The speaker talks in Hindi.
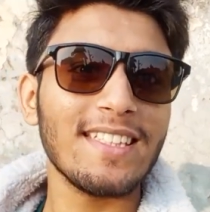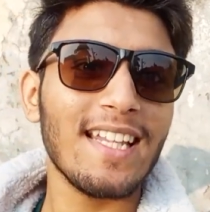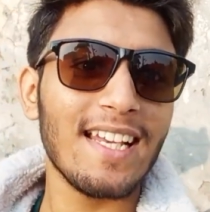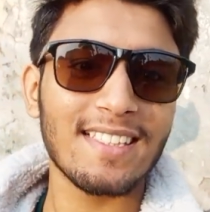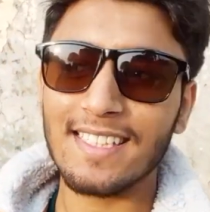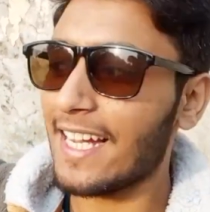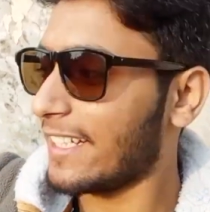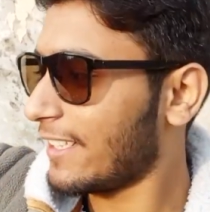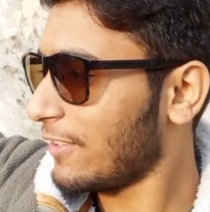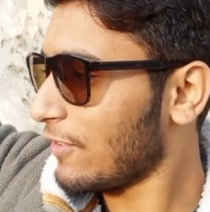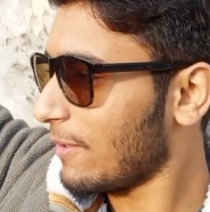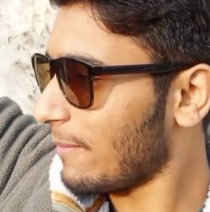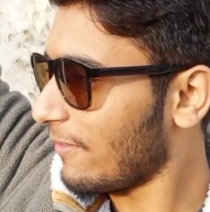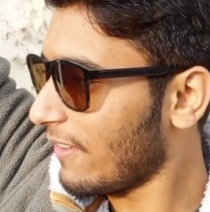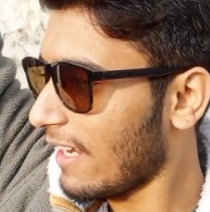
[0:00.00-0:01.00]
ज़्यादा एक्साइटेड
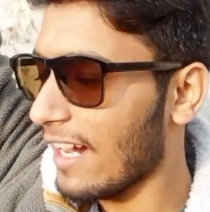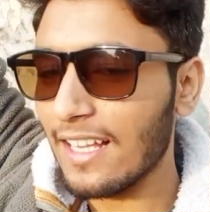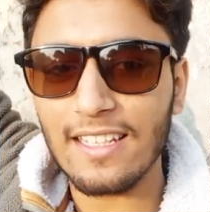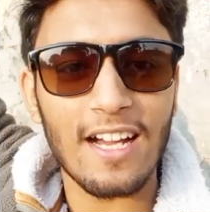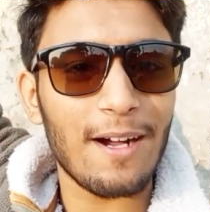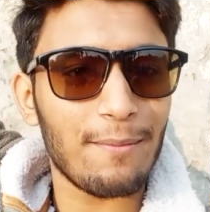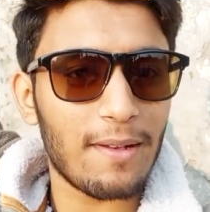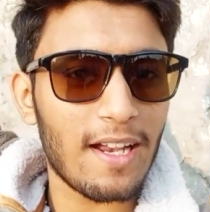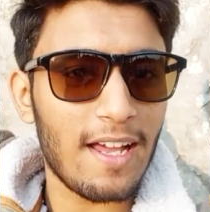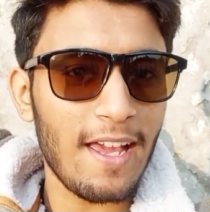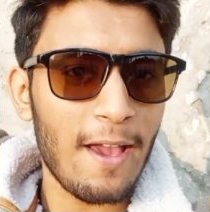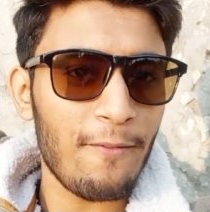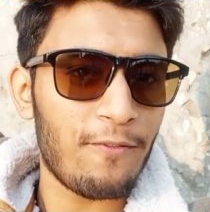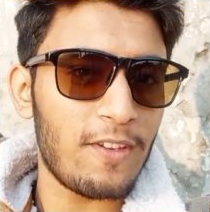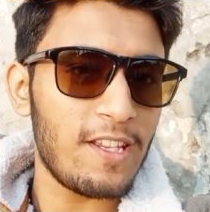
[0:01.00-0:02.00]
हूँ अभी फ़िलहाल यहाँ पर
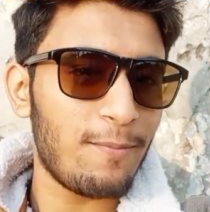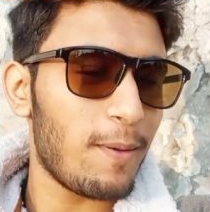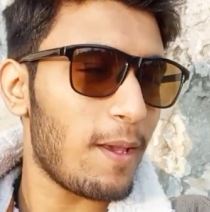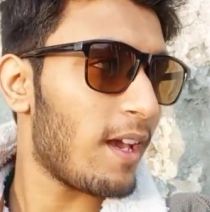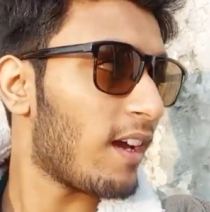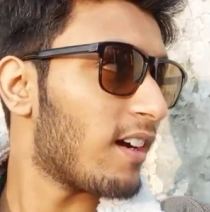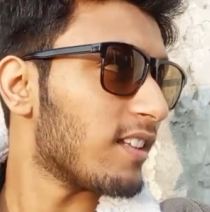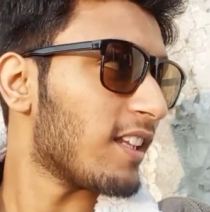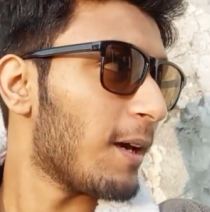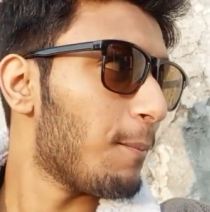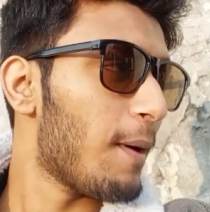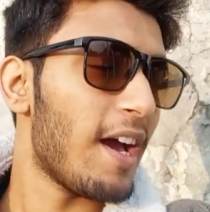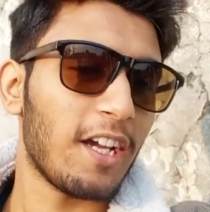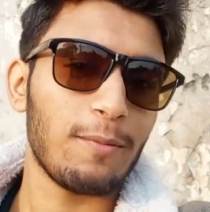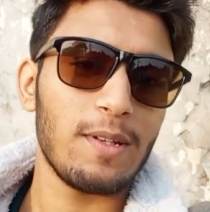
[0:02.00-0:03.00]
आए हैं फ़ीस पे करते हैं
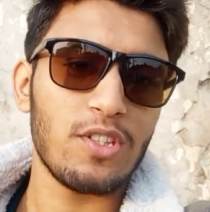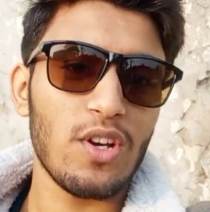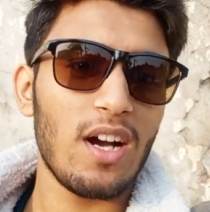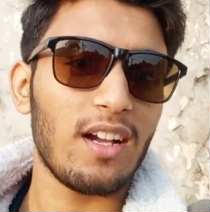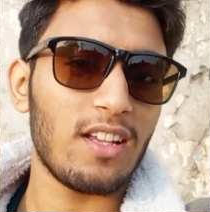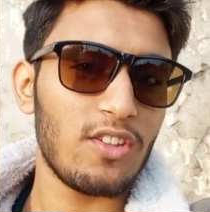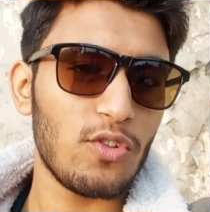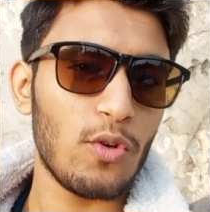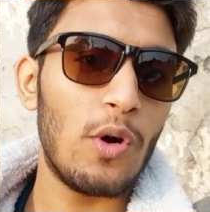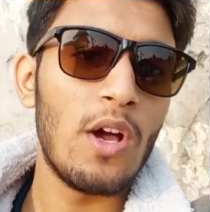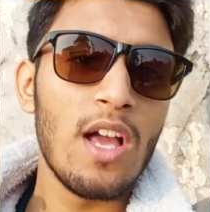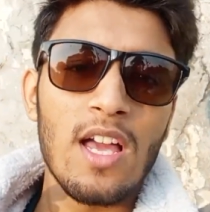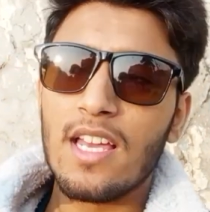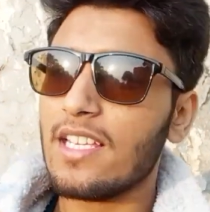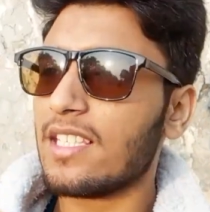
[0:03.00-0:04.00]
बैंक में जाके जो
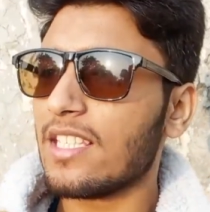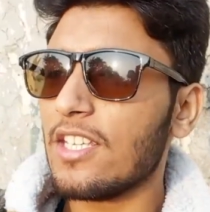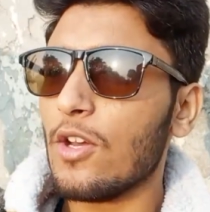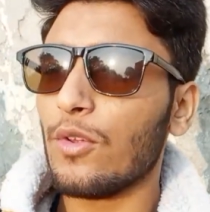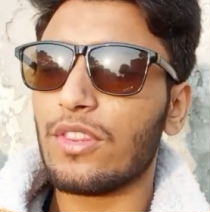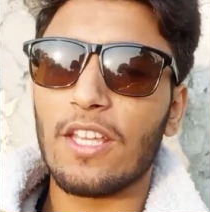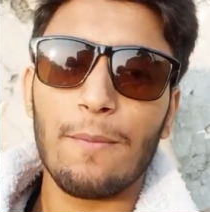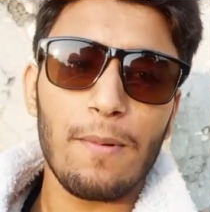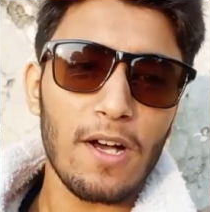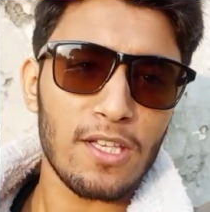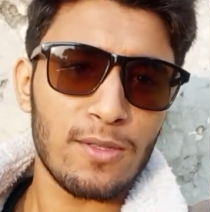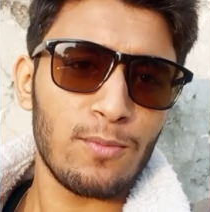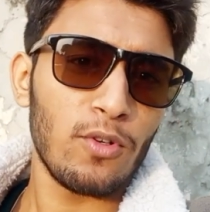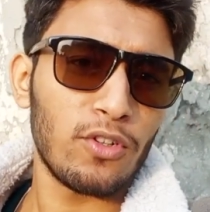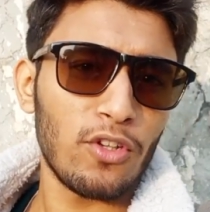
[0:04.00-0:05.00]
इसकी होती है
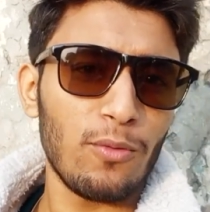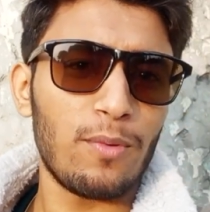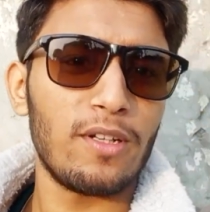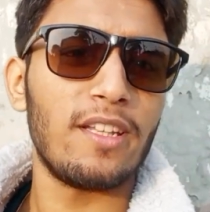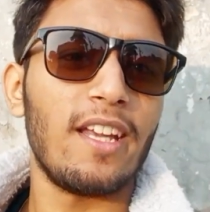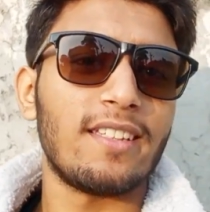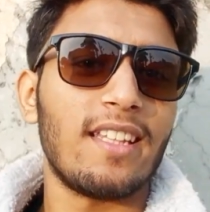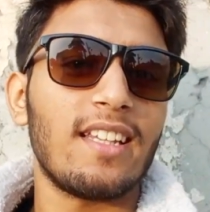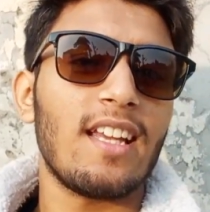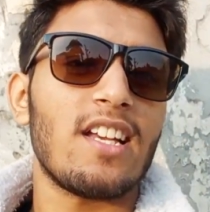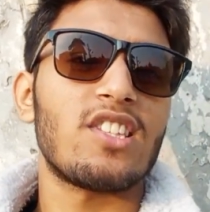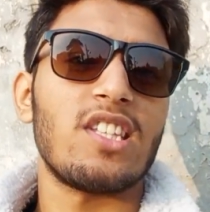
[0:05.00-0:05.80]
पासपोर्ट की फिर देखते हैं क्या